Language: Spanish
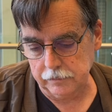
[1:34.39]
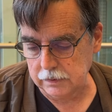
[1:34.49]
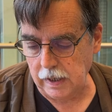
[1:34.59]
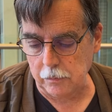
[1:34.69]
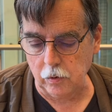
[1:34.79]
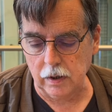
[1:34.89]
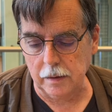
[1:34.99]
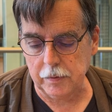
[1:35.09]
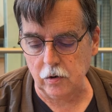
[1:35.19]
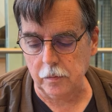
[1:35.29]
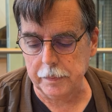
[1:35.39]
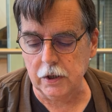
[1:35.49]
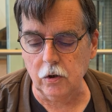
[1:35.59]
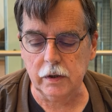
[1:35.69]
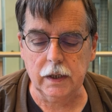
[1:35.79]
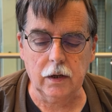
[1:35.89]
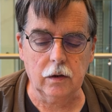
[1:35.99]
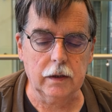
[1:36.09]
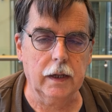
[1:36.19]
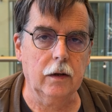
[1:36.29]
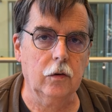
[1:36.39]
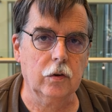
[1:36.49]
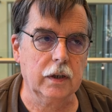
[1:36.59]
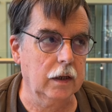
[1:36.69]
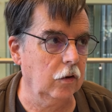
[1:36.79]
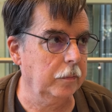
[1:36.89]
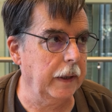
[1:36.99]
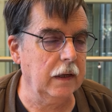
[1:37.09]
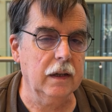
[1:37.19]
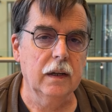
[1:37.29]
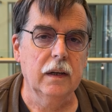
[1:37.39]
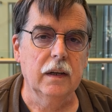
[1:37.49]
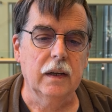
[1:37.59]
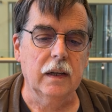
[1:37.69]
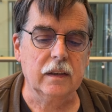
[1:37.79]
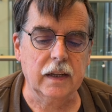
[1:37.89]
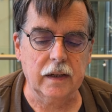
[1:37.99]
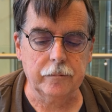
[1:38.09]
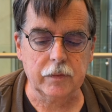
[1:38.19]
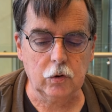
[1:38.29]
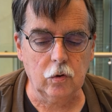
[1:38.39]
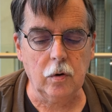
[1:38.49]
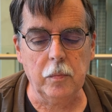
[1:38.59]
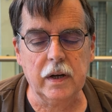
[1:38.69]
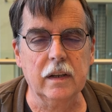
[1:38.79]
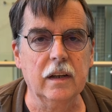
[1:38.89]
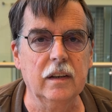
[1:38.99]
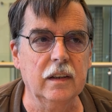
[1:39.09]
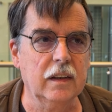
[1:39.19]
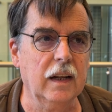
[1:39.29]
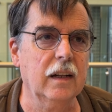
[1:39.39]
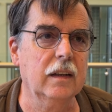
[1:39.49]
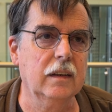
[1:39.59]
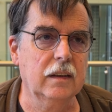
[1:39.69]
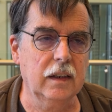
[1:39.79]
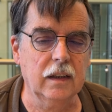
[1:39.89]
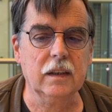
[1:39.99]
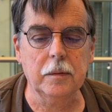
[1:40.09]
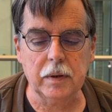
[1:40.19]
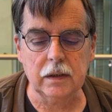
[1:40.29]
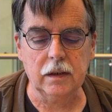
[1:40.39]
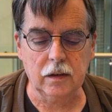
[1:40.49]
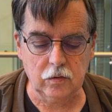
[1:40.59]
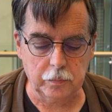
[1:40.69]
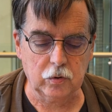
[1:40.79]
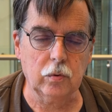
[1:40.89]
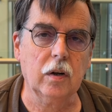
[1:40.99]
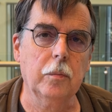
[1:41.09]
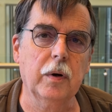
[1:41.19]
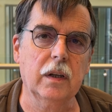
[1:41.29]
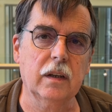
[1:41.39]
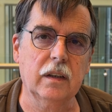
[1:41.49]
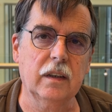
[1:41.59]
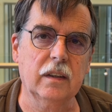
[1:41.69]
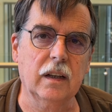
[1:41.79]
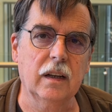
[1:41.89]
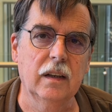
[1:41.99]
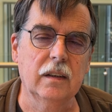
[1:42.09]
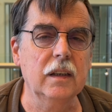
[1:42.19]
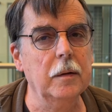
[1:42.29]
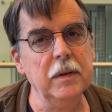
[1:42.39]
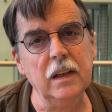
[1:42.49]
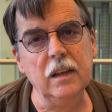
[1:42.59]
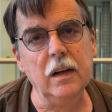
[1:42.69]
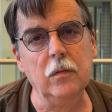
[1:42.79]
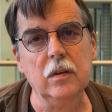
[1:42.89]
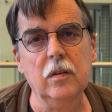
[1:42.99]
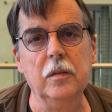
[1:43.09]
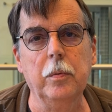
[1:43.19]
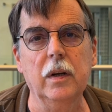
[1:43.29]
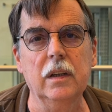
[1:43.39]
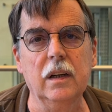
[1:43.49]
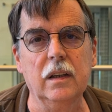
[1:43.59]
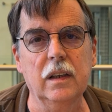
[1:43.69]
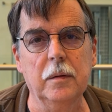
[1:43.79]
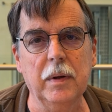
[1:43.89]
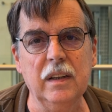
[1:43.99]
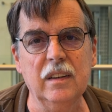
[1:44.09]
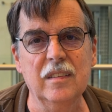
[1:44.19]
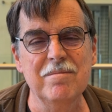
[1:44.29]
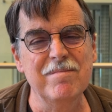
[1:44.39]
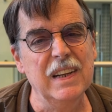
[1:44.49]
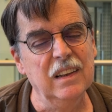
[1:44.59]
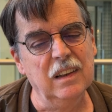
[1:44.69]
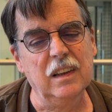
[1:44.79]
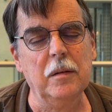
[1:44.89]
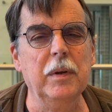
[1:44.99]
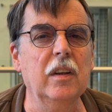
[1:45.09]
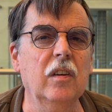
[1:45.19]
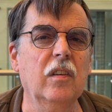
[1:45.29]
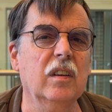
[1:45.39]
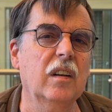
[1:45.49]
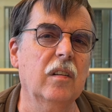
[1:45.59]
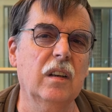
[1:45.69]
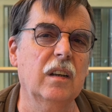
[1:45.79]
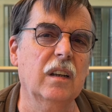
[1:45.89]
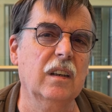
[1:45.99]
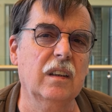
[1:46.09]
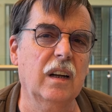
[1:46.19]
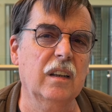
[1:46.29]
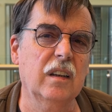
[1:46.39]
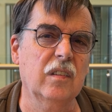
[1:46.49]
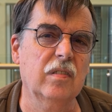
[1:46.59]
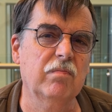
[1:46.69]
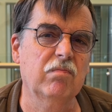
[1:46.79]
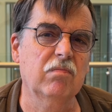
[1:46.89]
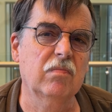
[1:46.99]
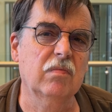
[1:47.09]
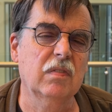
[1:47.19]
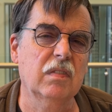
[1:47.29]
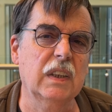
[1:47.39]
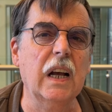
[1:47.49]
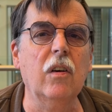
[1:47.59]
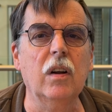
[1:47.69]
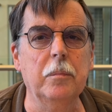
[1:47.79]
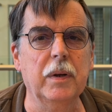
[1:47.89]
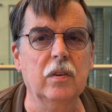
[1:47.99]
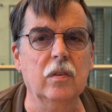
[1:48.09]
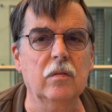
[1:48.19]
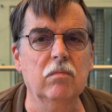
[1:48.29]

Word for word: salvo la mejor opinión de, los que nos ven, es que tú como ajedrecista tienes que mantener tu postura como ajedrecista. Si te metes ya en cuestiones políticas y demás, te estás metiendo en cosas que no tendrías que estar haciendo. Pues Tengo la impresión.